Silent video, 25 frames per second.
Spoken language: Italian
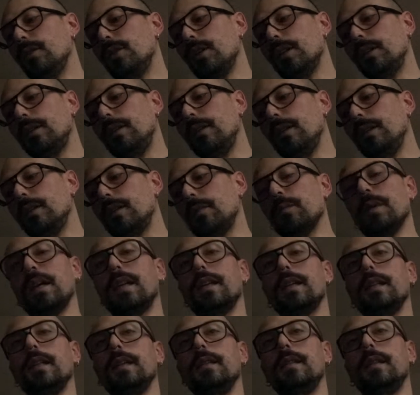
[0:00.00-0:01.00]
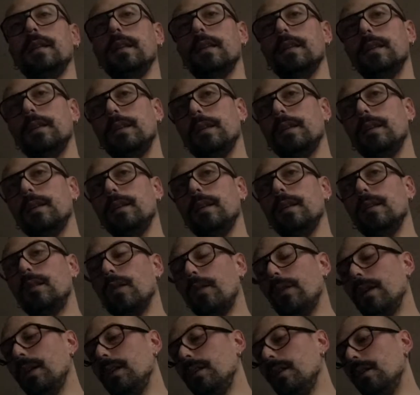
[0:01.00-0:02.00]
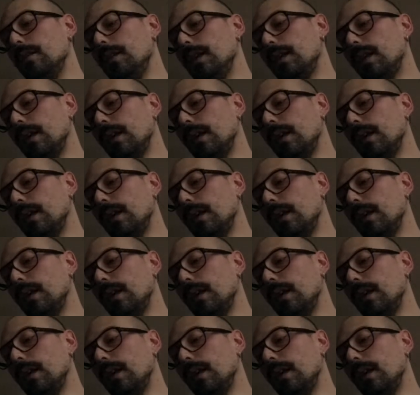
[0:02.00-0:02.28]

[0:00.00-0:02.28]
oggetti smarriti, i tovaglioli